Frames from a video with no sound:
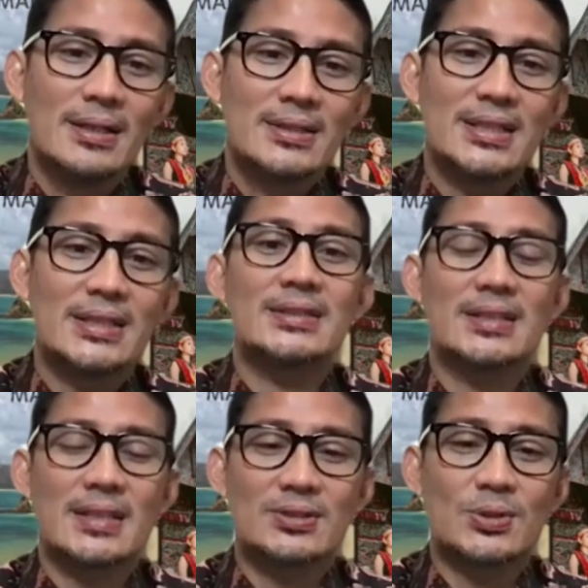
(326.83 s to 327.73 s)

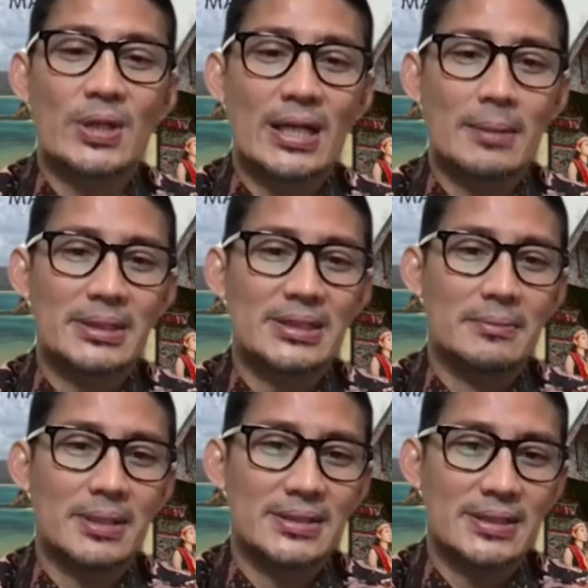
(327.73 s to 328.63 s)
cita-cita saudara
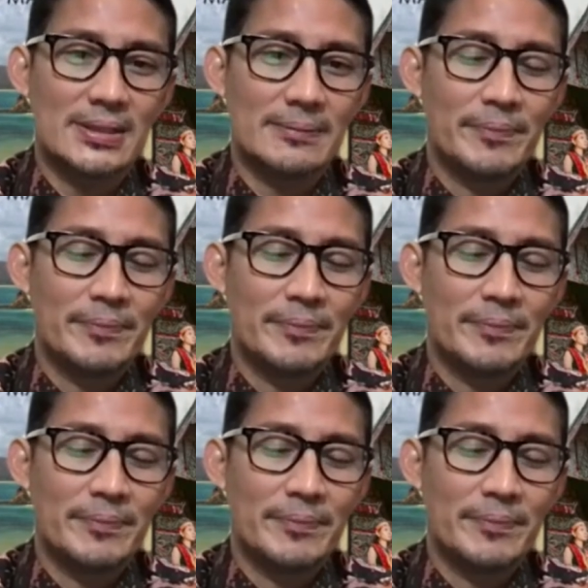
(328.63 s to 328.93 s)
masing-masing.